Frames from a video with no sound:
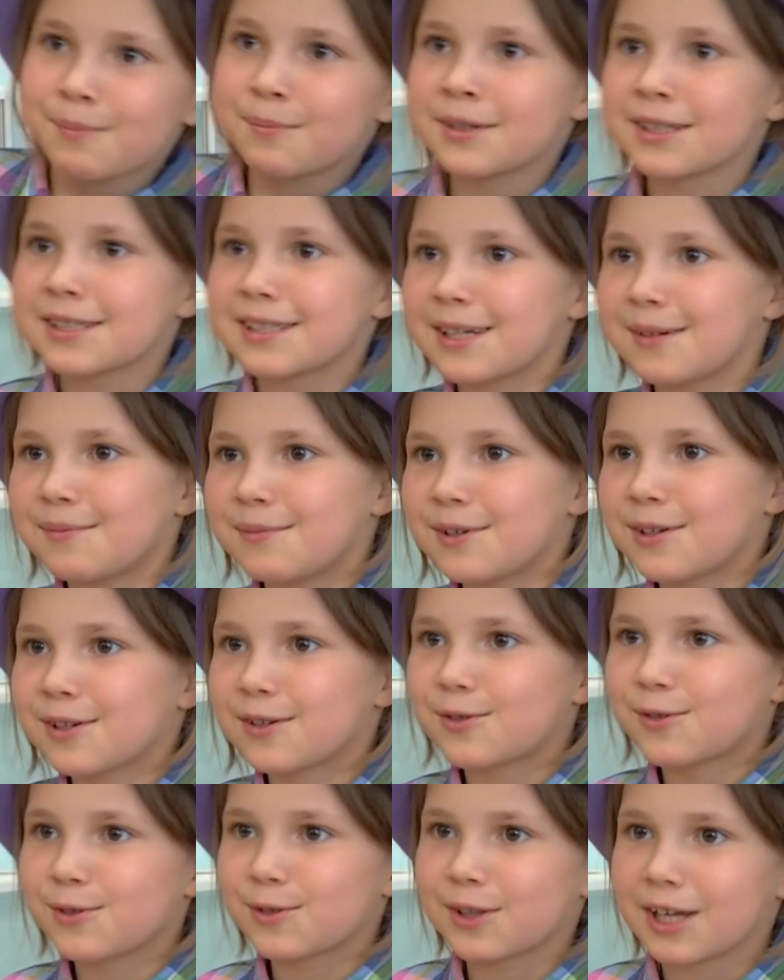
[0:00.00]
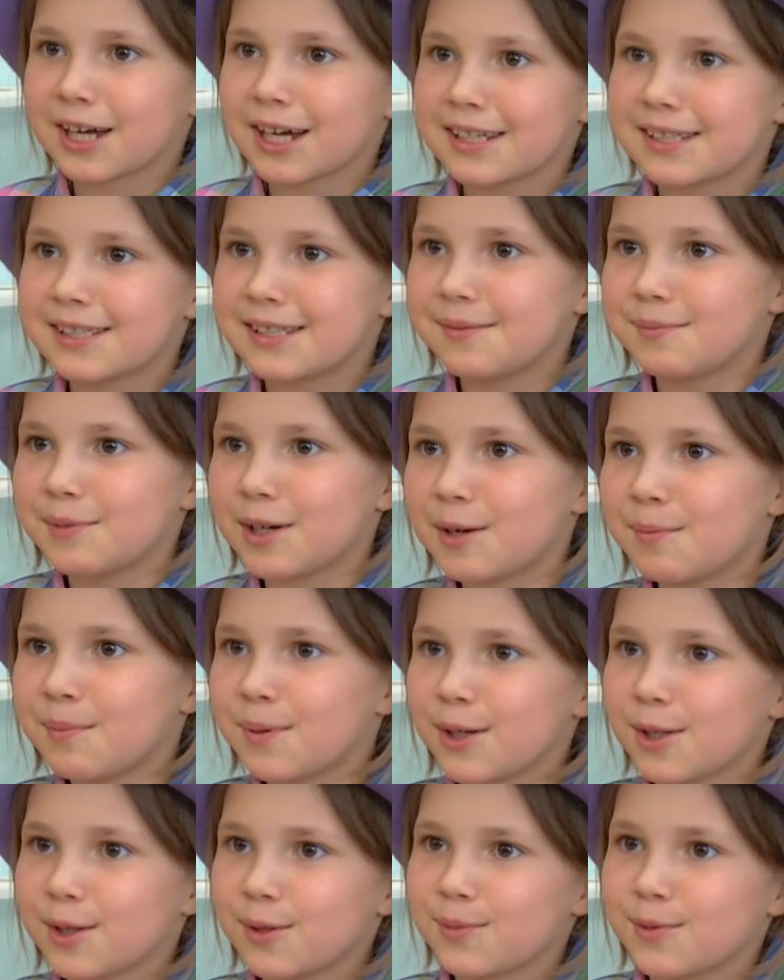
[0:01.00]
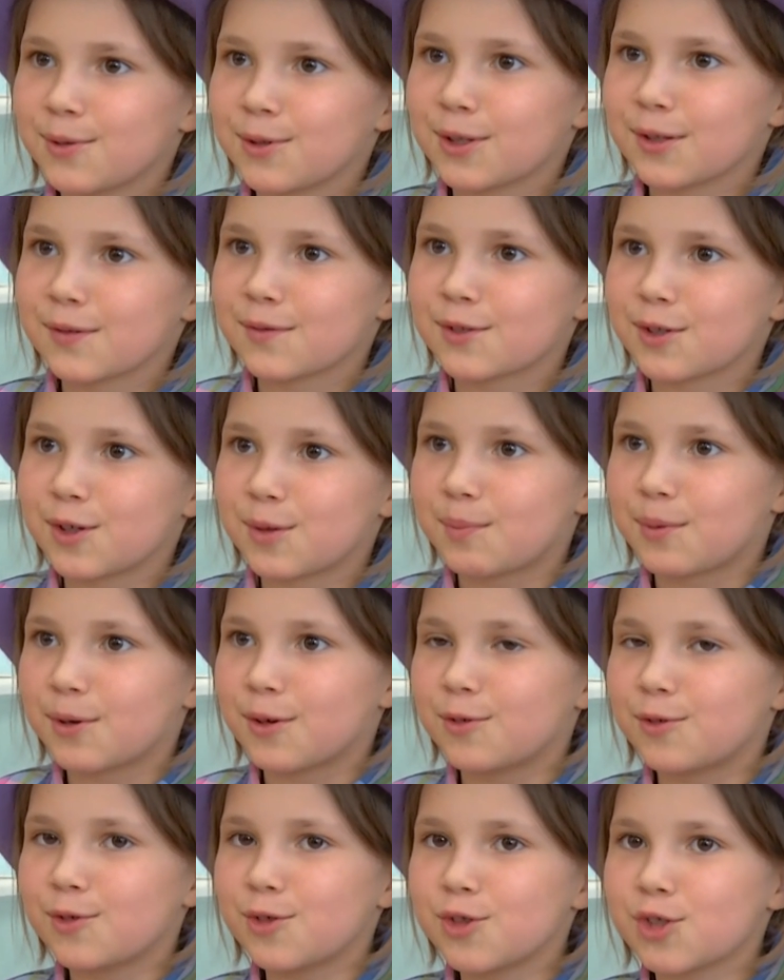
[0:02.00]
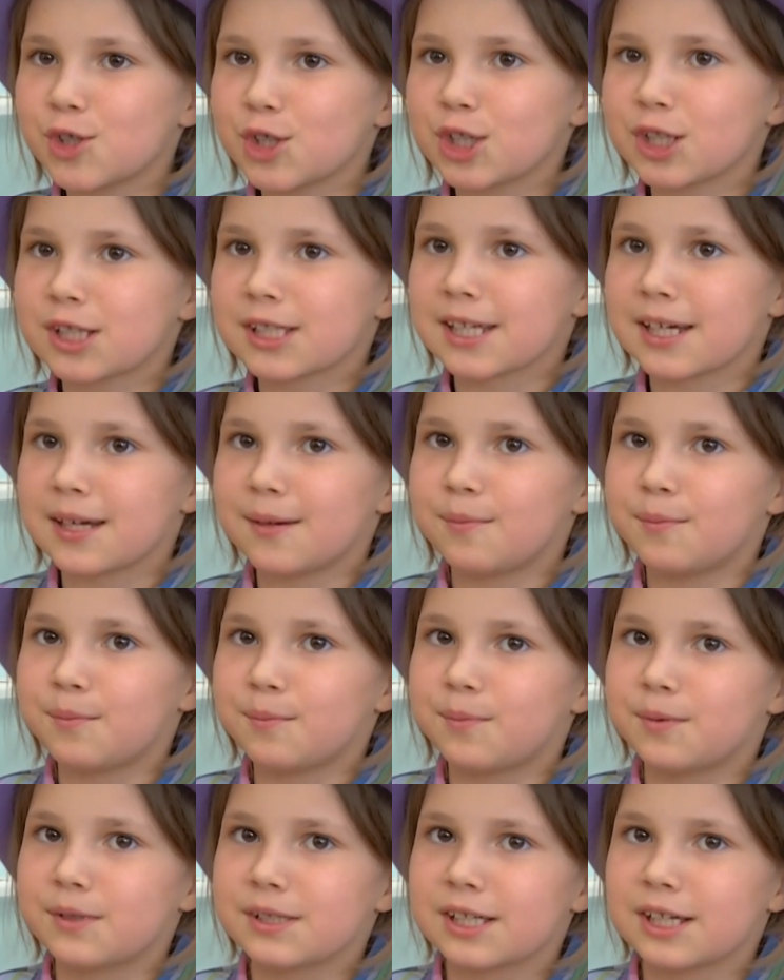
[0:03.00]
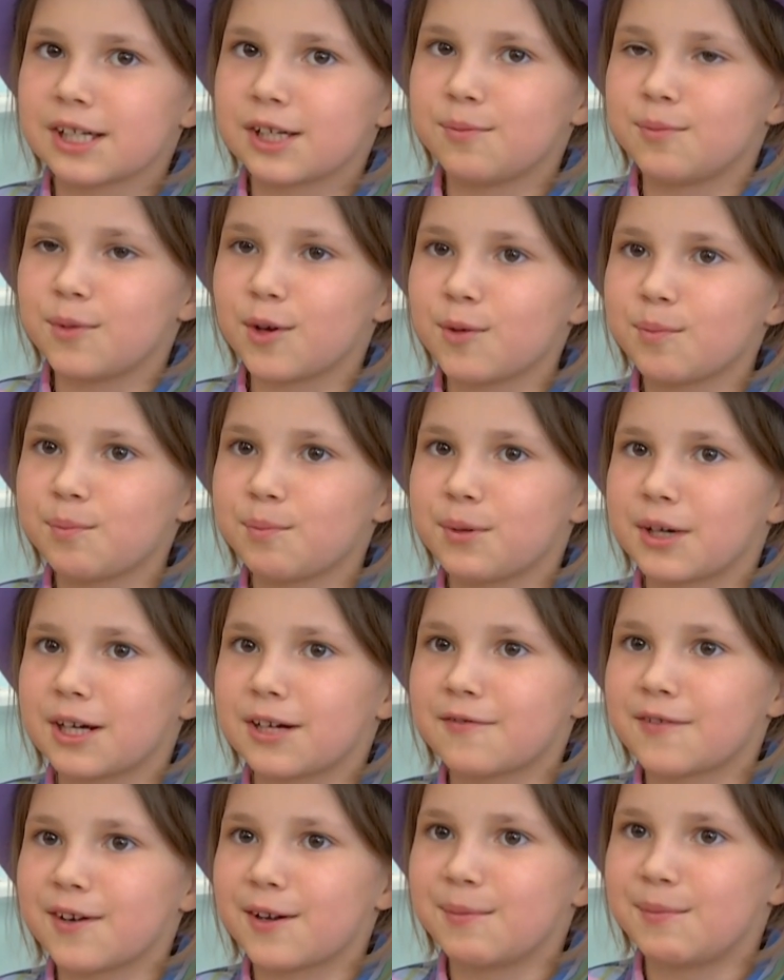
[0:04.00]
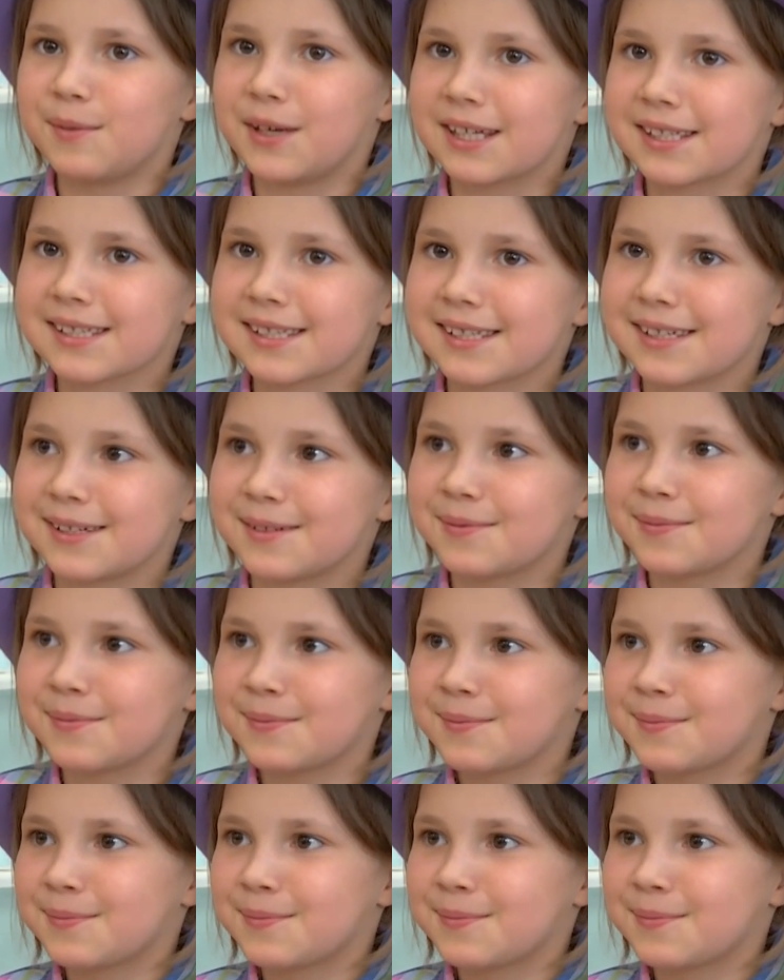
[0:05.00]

Мы самая крутая семья, поэтому у нас все получится и мы займем первое место.